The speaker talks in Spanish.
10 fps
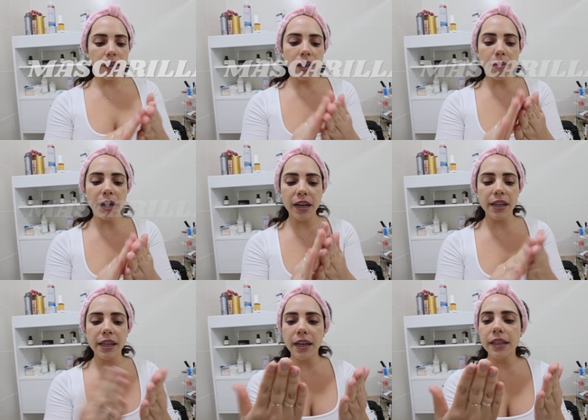Y la
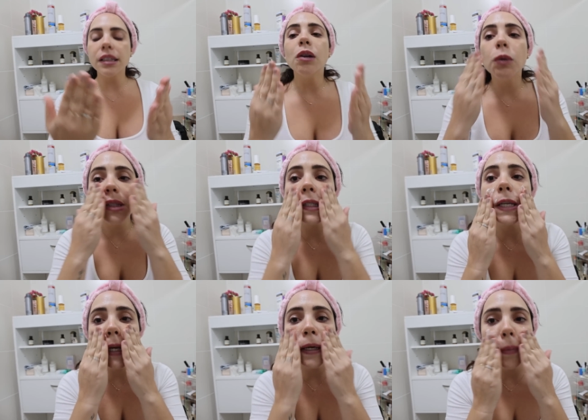mascarilla es algo
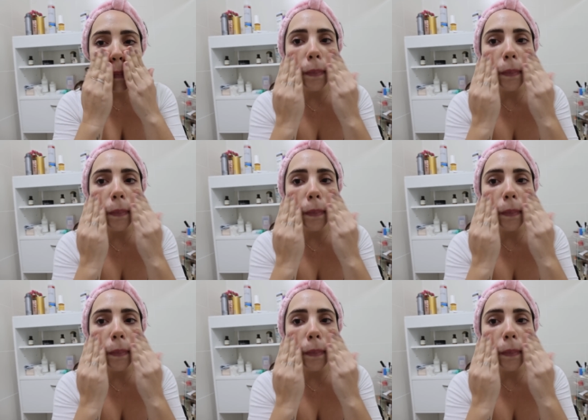así,